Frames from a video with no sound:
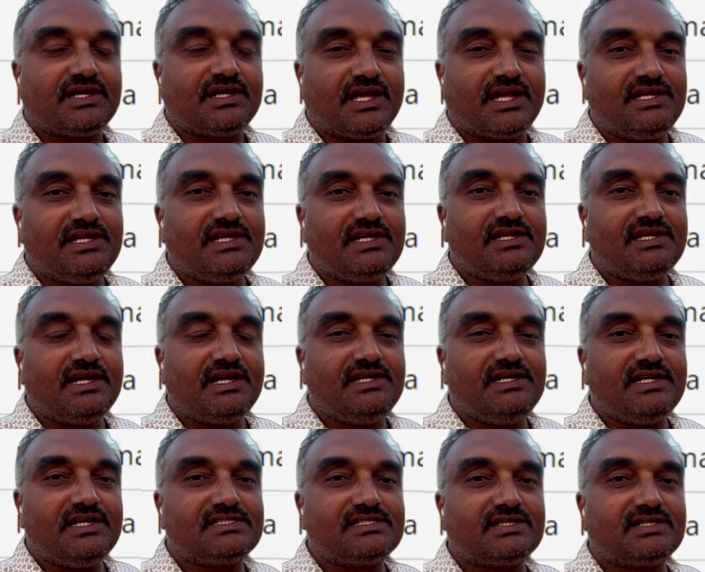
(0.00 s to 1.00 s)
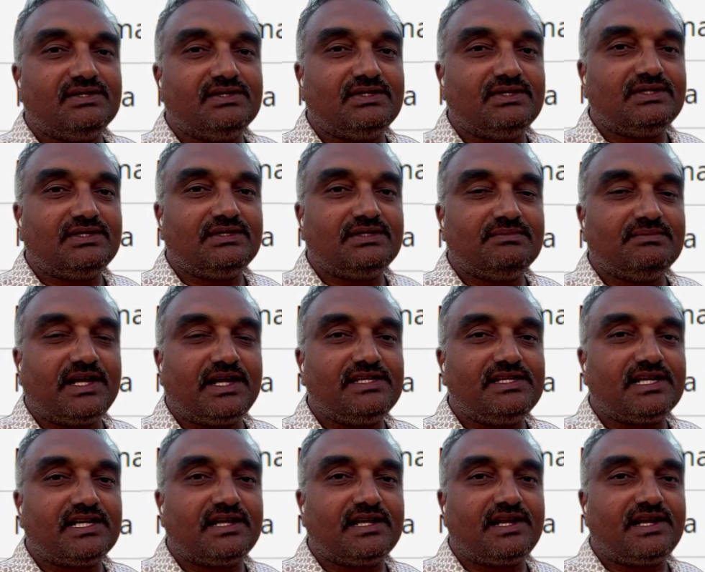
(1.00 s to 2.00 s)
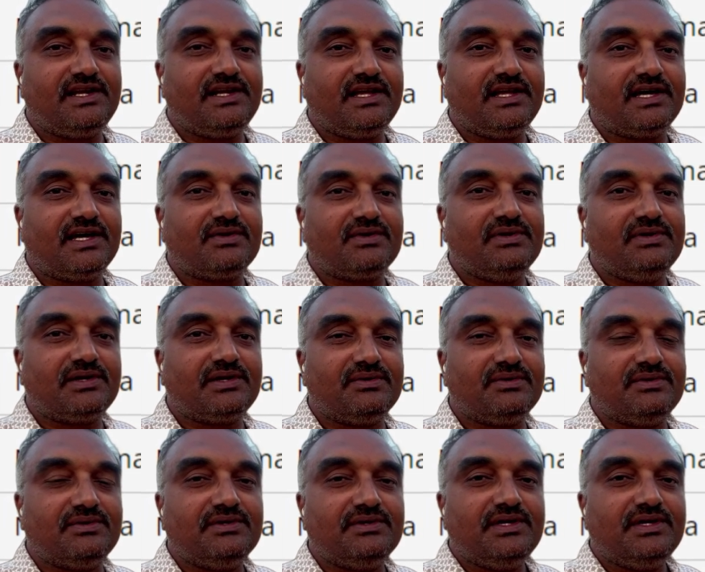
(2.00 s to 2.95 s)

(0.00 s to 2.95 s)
నైన్టీన్ నైన్టీస్లో మరి చెన్నారెడ్డి గారు ఉన్నారు